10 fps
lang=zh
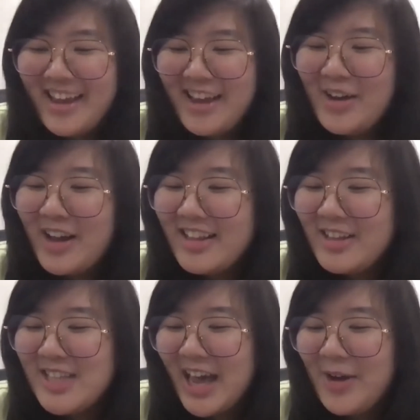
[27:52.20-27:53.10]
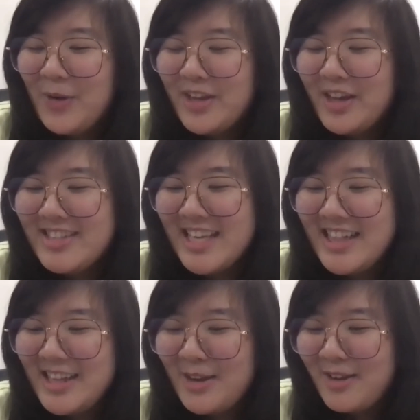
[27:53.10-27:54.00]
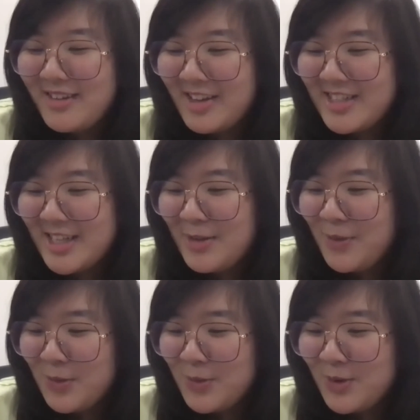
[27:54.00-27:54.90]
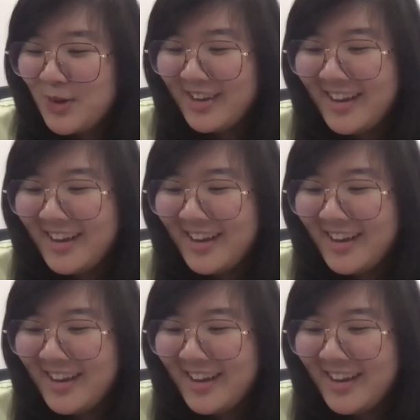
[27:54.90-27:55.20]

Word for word: 要看到彩虹要经历风雨。